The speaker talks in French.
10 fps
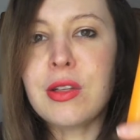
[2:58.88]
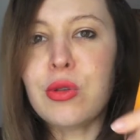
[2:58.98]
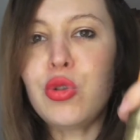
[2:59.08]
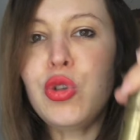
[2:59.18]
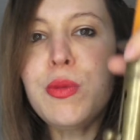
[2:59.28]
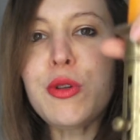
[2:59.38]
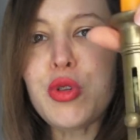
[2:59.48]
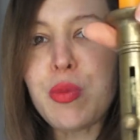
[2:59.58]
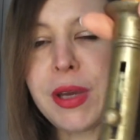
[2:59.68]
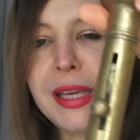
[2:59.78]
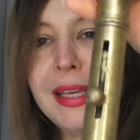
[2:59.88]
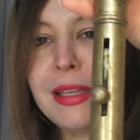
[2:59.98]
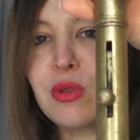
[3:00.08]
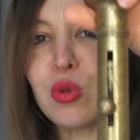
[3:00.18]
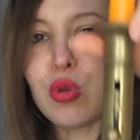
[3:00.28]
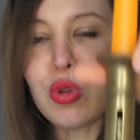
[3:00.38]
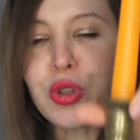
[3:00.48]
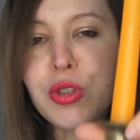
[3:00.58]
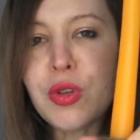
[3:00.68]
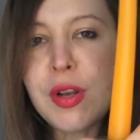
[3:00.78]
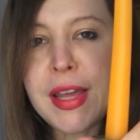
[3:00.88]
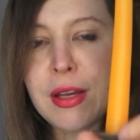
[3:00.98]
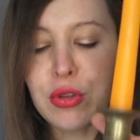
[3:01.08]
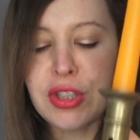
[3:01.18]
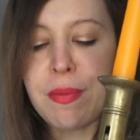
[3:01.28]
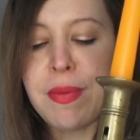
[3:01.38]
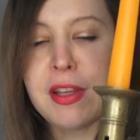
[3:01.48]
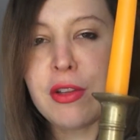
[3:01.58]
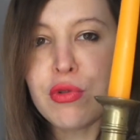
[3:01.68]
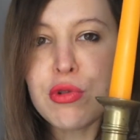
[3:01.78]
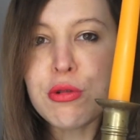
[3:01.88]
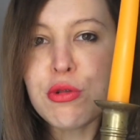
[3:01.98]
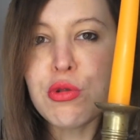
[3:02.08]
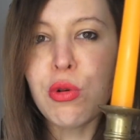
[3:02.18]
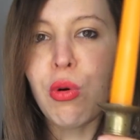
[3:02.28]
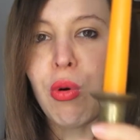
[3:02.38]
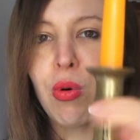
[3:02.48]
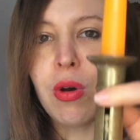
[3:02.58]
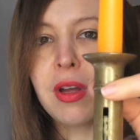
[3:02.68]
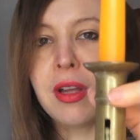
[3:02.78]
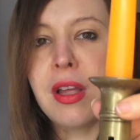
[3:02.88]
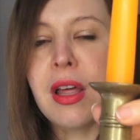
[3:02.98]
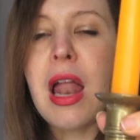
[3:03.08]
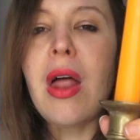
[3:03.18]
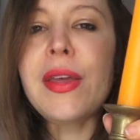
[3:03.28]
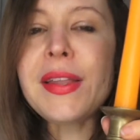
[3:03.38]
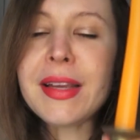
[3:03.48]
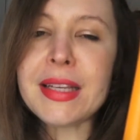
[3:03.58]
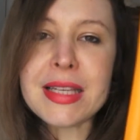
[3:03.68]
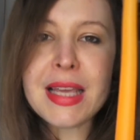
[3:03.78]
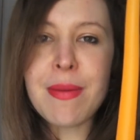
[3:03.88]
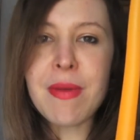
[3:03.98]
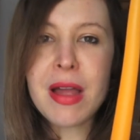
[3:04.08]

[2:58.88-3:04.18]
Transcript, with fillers: Je me suis pris ce chandelier que j'ai payé 2 euros. Alors il y en a qui aiment